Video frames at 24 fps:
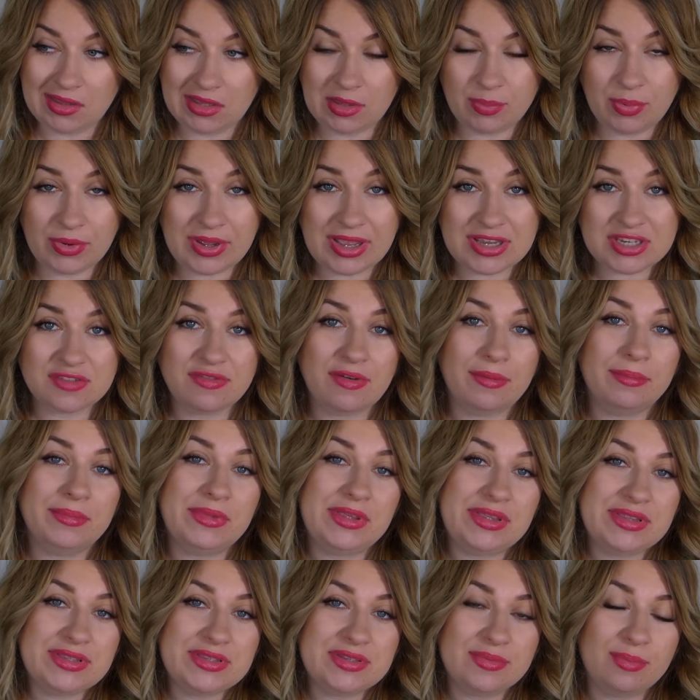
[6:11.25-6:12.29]
nie pokażę Wam
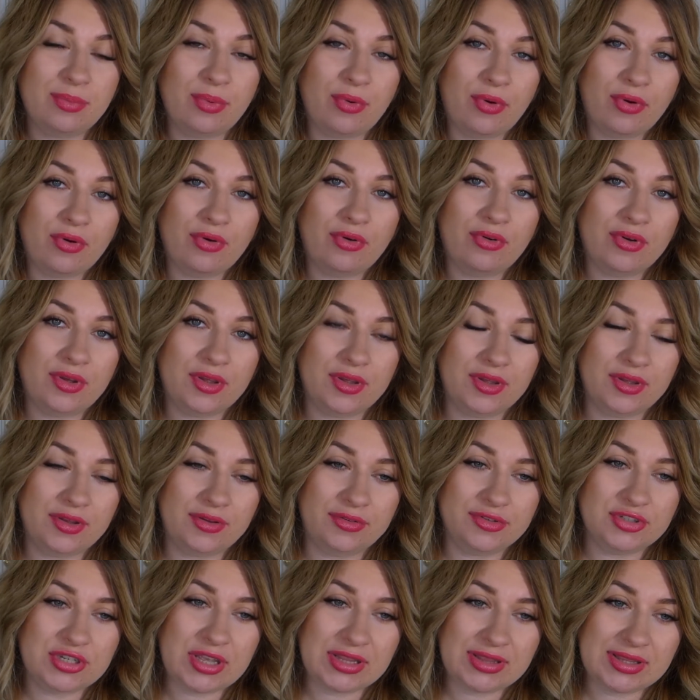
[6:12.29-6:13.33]
nic, bo
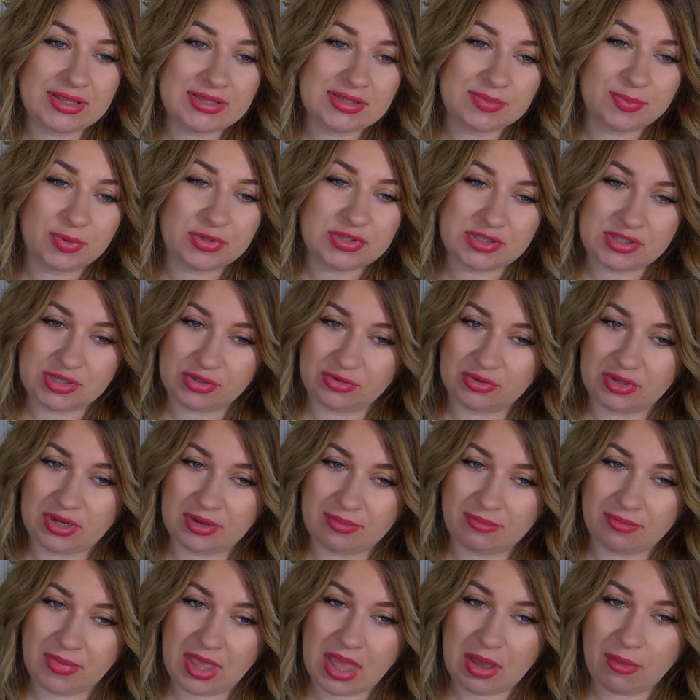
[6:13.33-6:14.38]
e, żadna z pozycji,
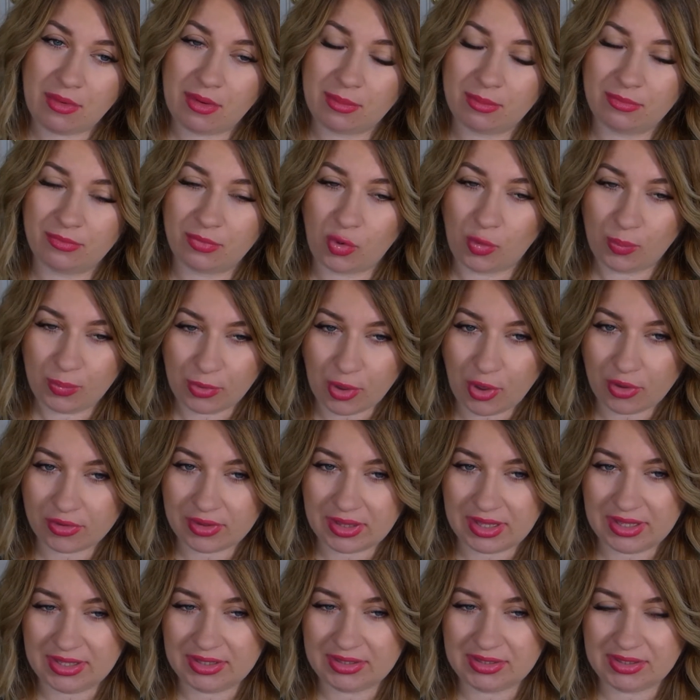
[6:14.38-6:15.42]
które miałam
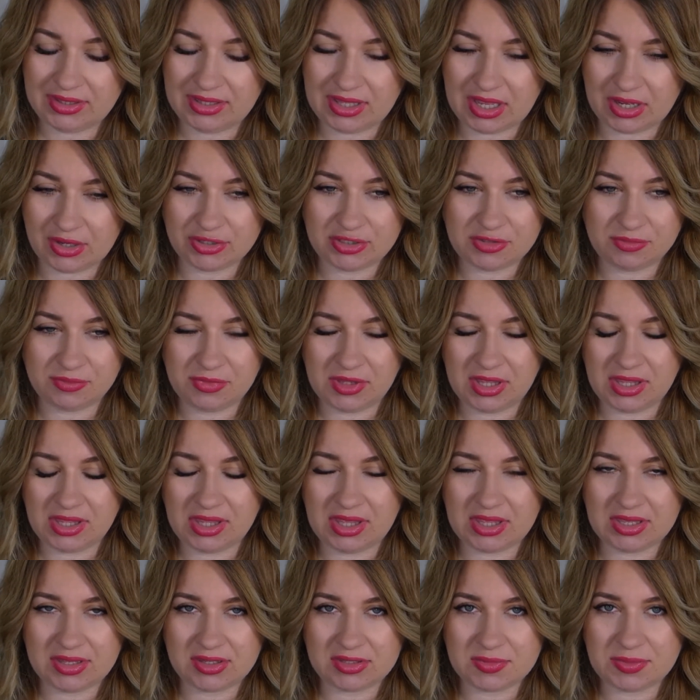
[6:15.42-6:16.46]
kupione, jakoś mnie
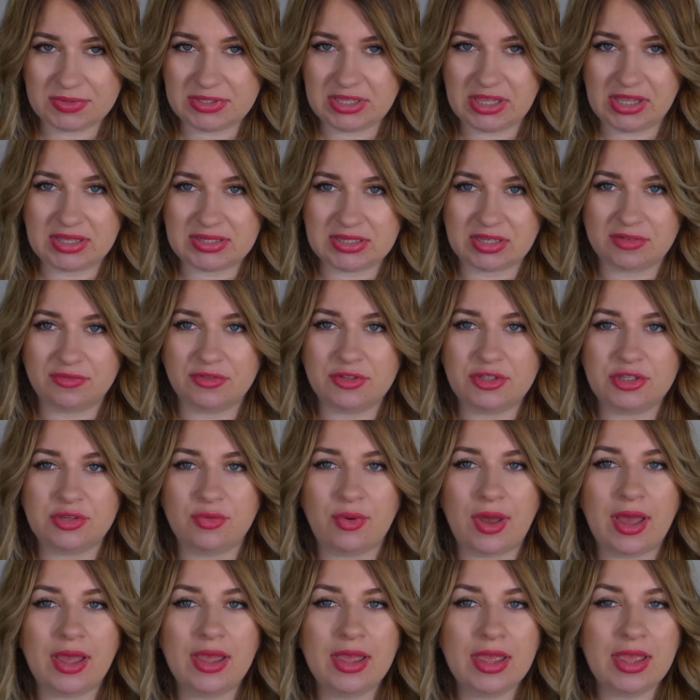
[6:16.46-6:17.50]
nie specjalnie
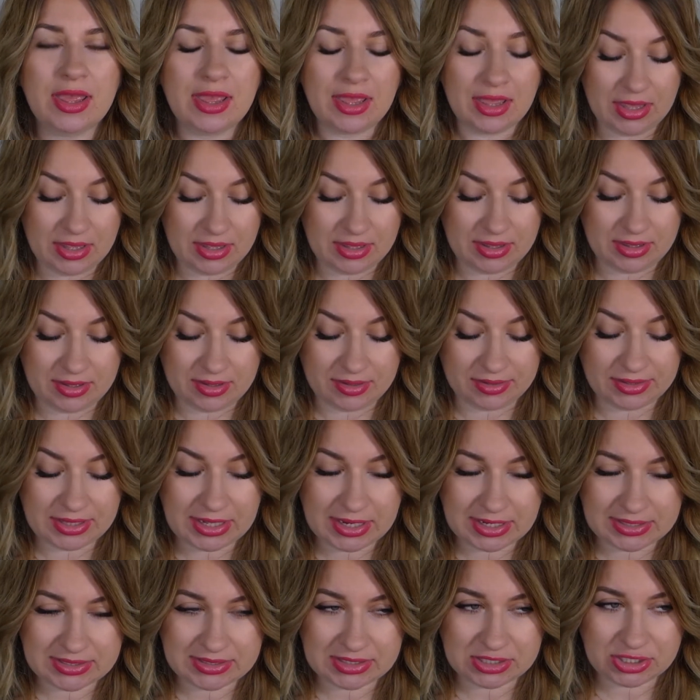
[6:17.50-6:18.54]
zachwyciła. E,
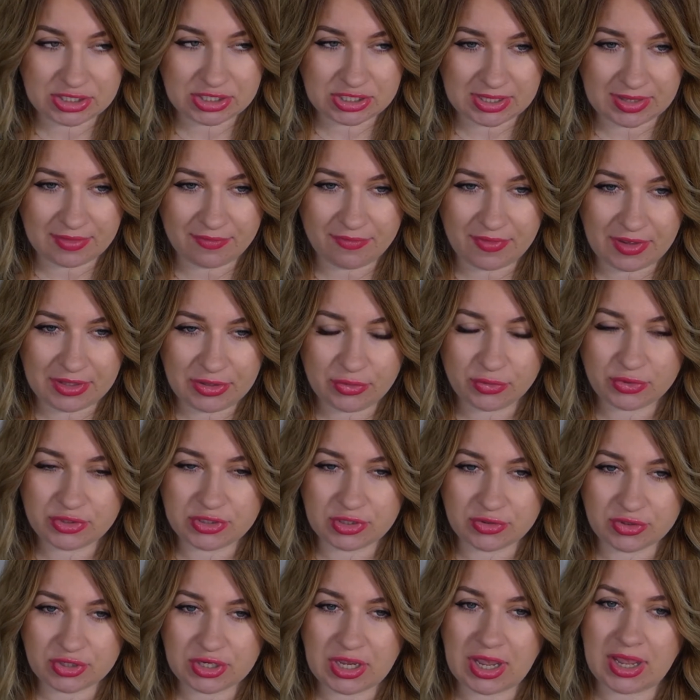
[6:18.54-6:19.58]
teraz też czytam fajną
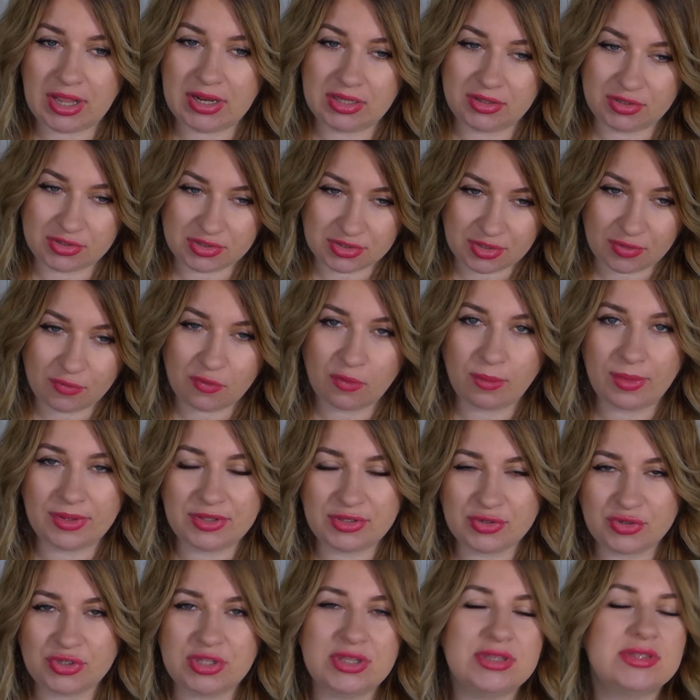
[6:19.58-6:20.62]
książkę, ale to znowu
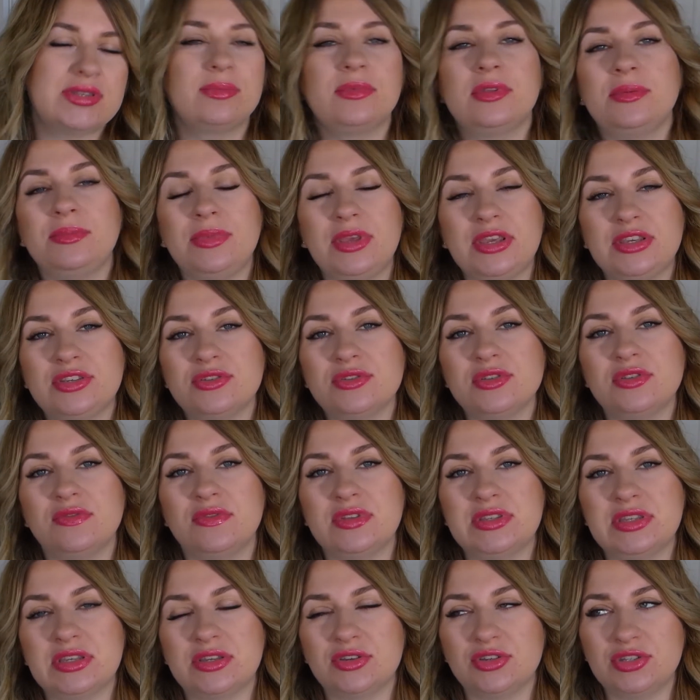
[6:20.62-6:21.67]
będzie już następny miesiąc,
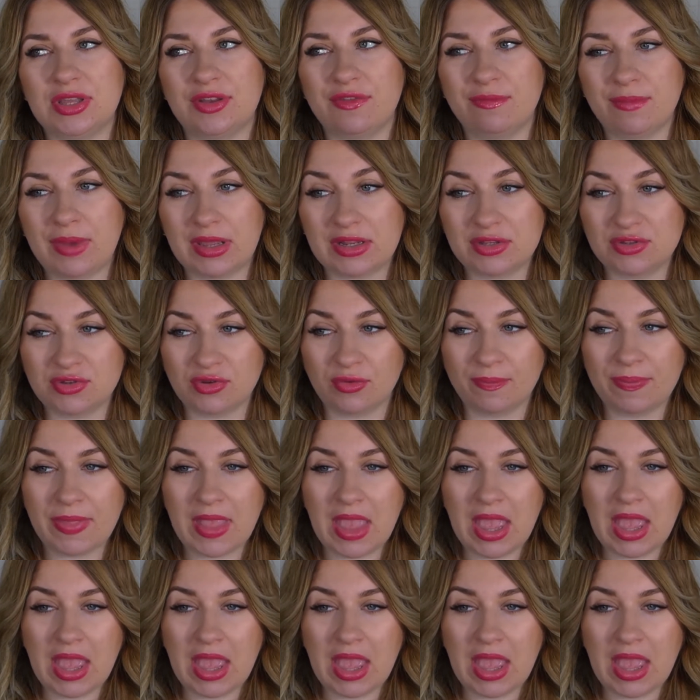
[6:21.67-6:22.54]
więc jakoś tak w marcu